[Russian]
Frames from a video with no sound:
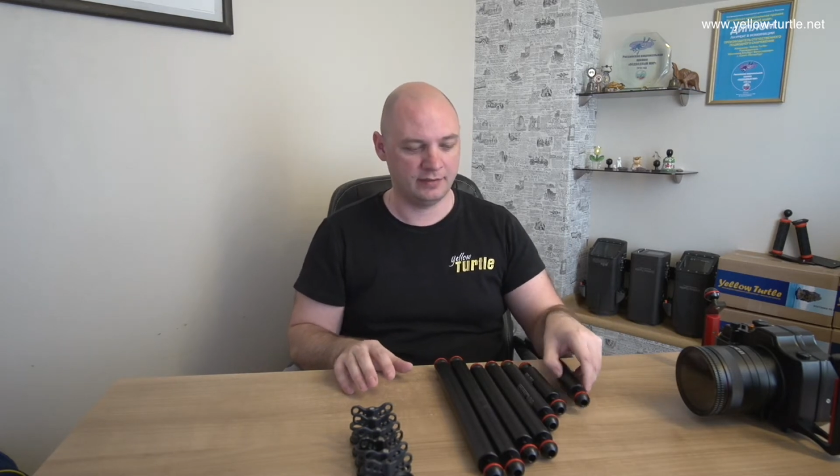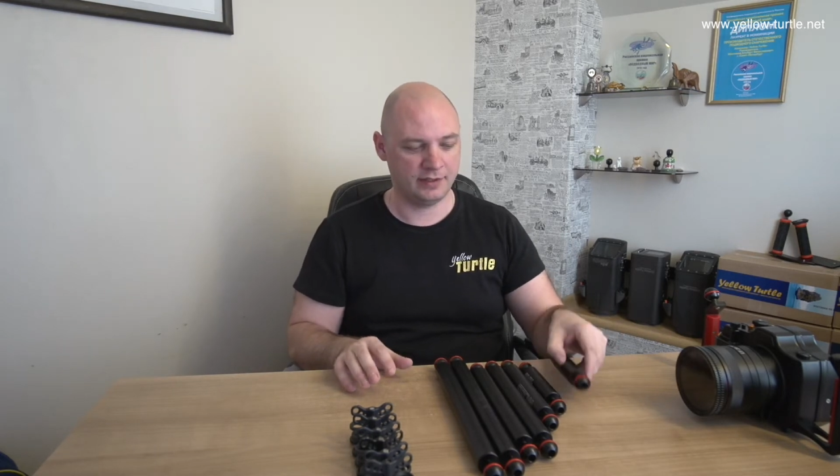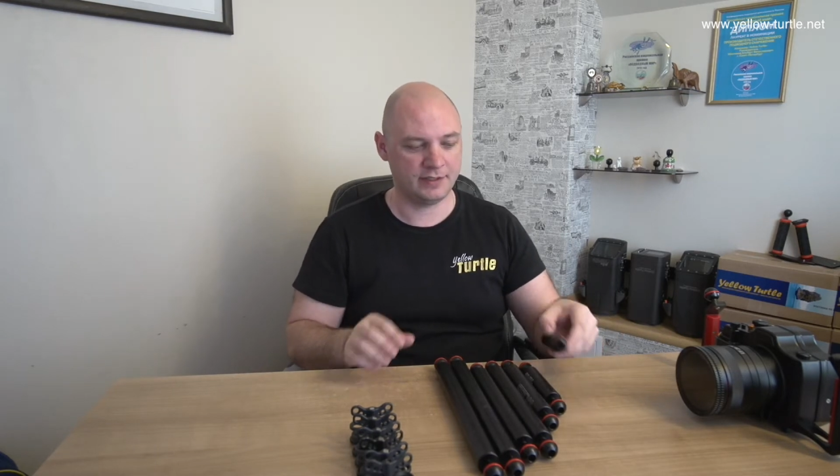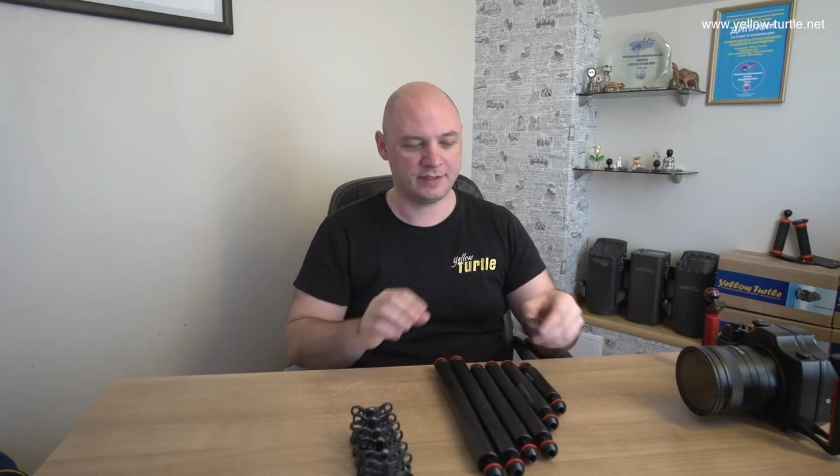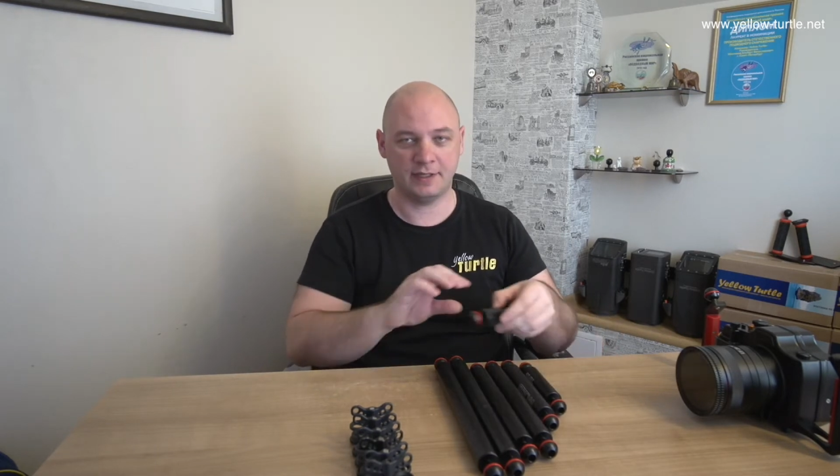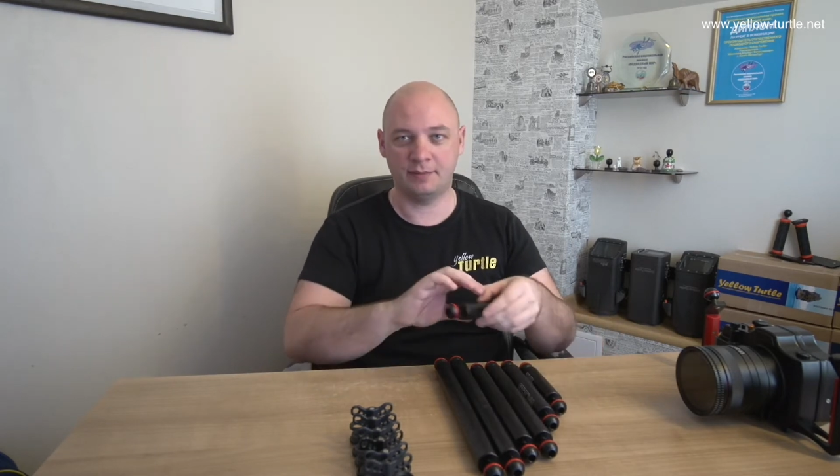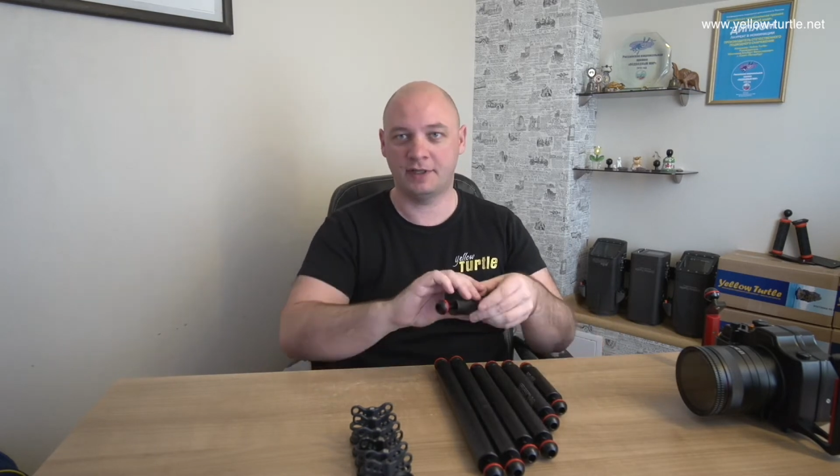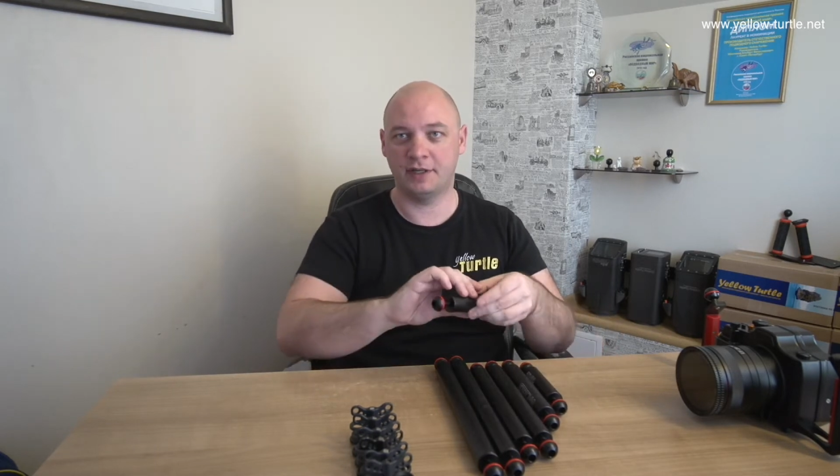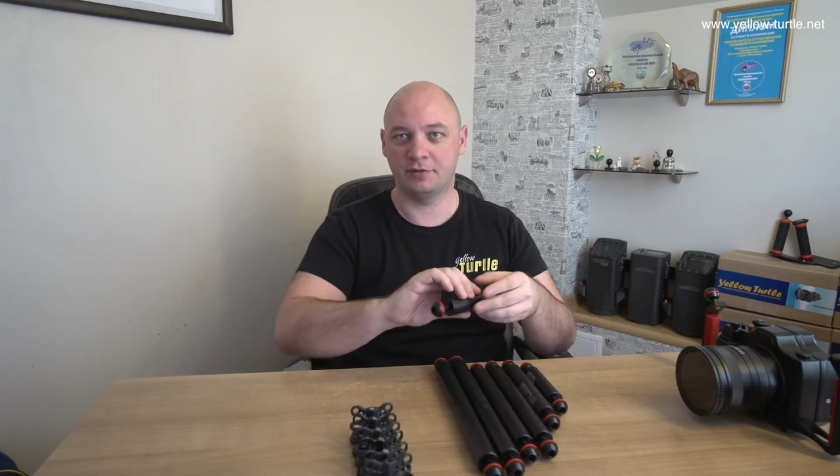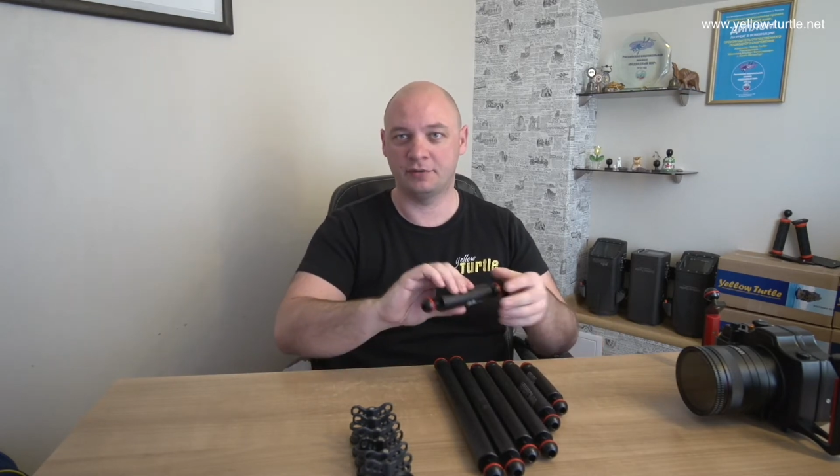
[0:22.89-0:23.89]
Вот это
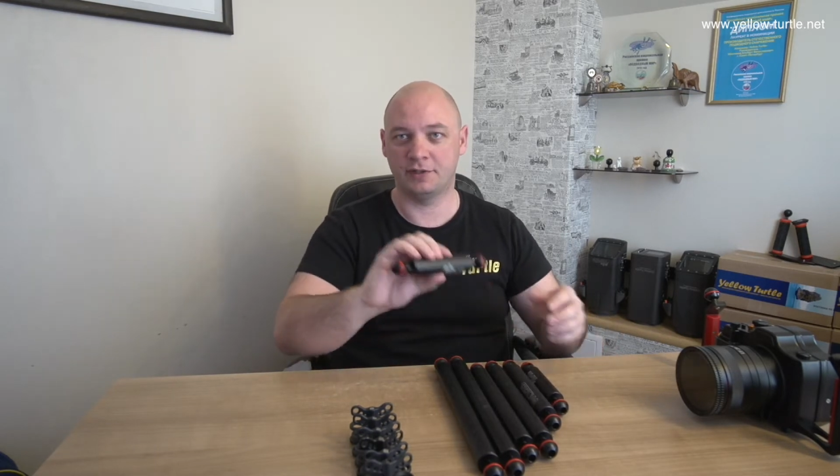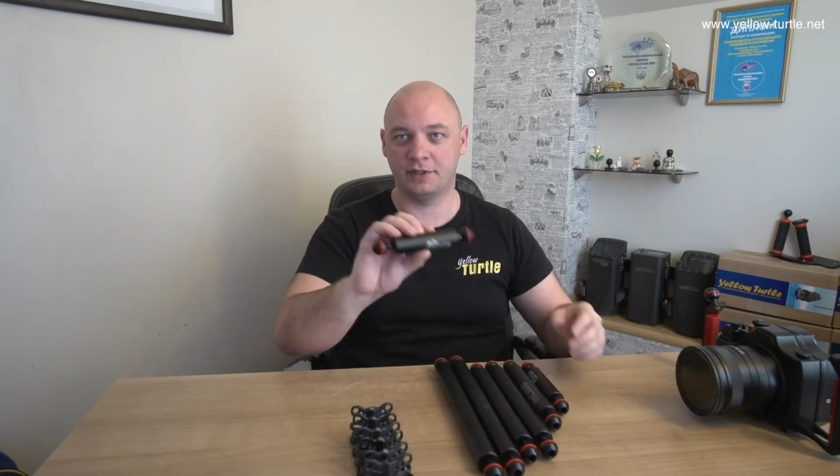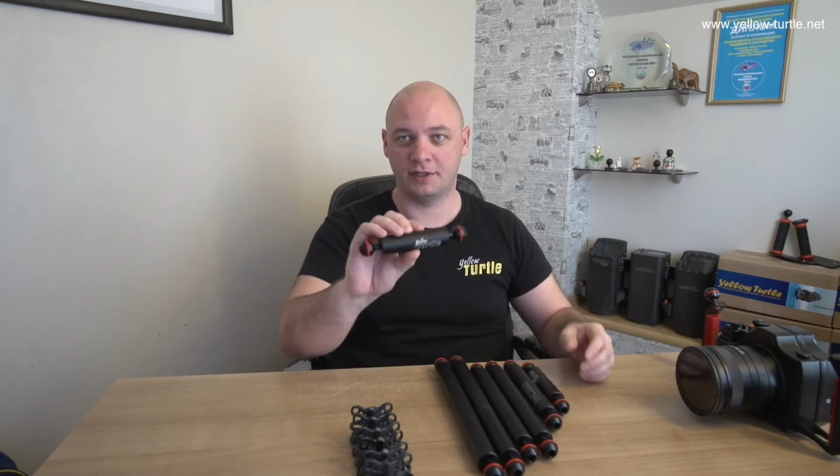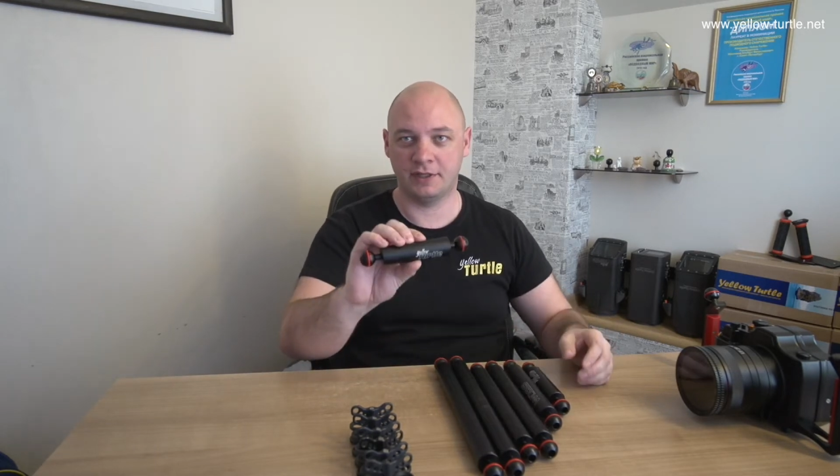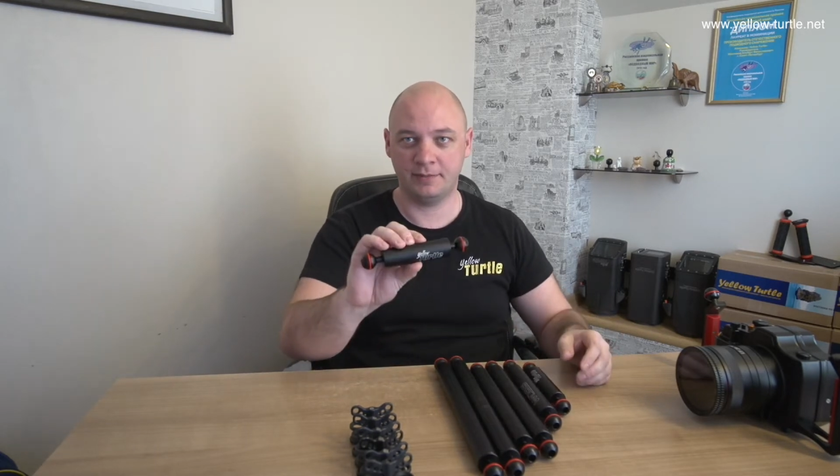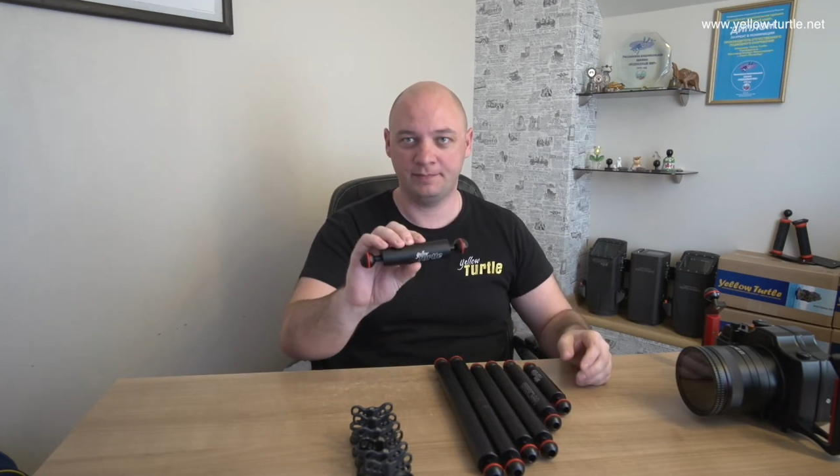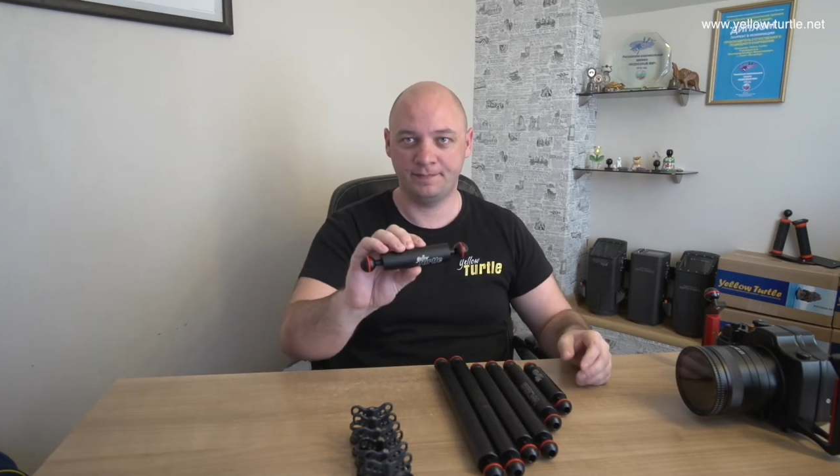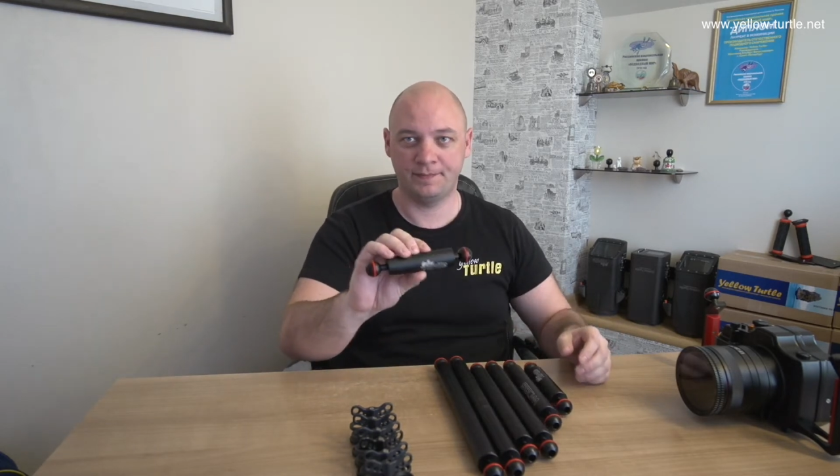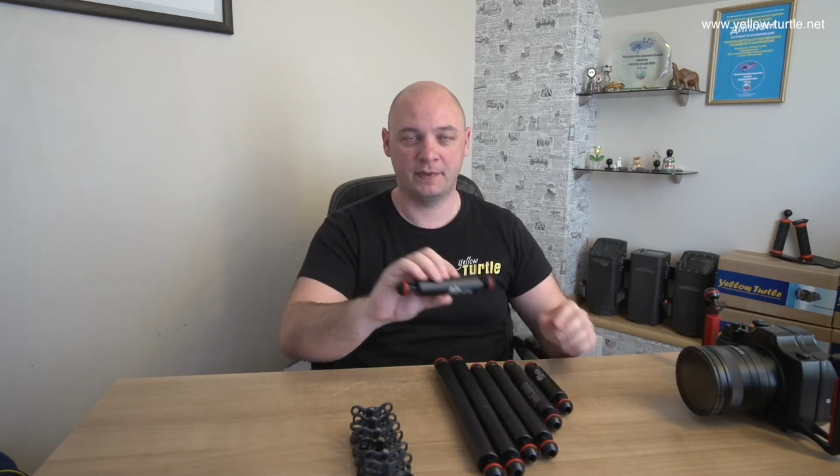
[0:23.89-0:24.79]
самый коротенький арм.